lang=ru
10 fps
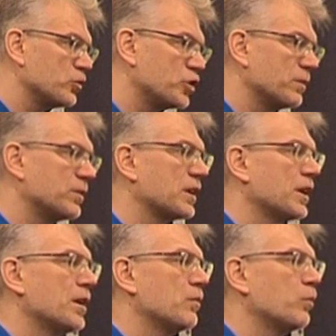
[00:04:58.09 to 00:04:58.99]
учебных,
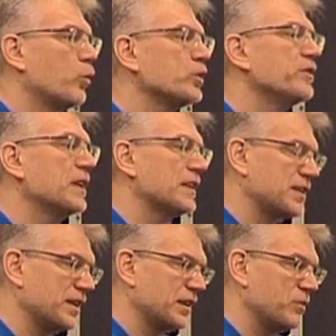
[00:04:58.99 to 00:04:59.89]
по
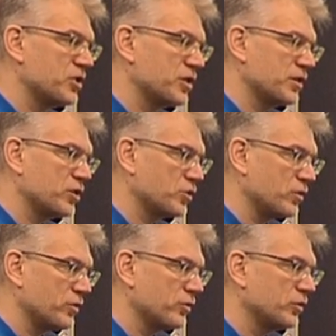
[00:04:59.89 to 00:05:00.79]
12 академических
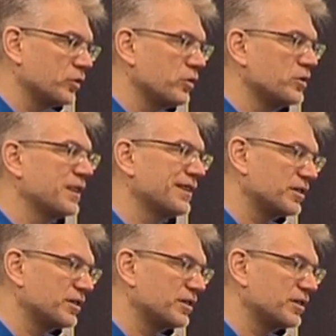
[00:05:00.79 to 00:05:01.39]
часов. То есть это